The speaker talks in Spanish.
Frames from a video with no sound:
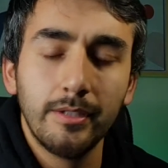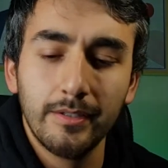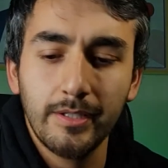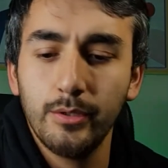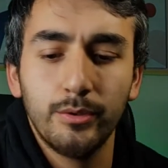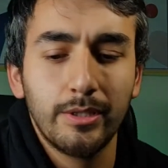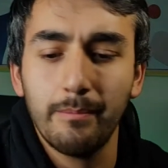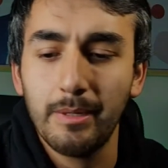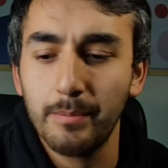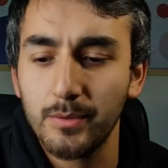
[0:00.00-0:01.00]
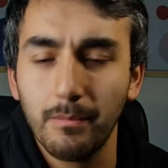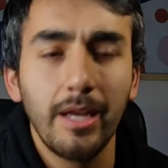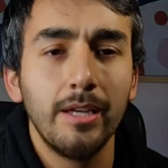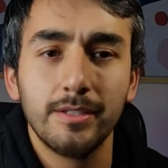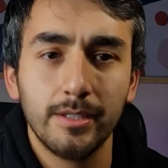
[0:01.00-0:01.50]
Te va a salir otros 3 mil pesos
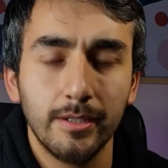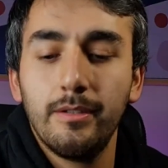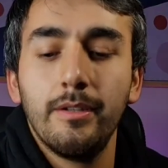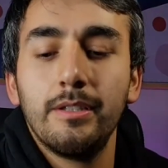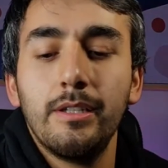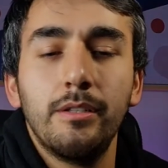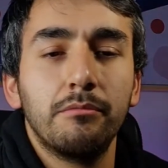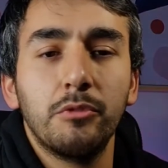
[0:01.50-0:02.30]
más. Así que te va a salir